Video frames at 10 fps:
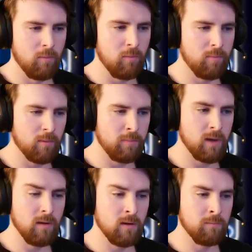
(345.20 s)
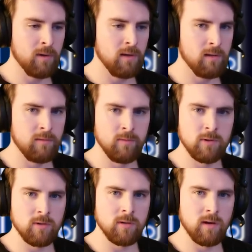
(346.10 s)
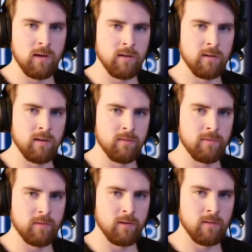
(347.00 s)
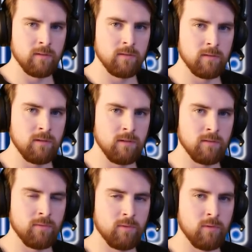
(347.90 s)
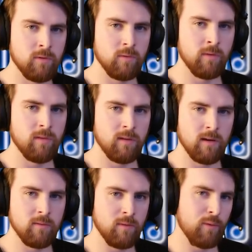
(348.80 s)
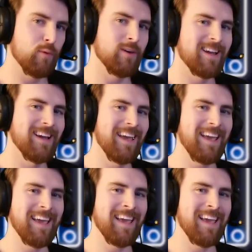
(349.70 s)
Frohe April. Ich wünsche euch allen äh, äh, die frohe Ostern und so, ne?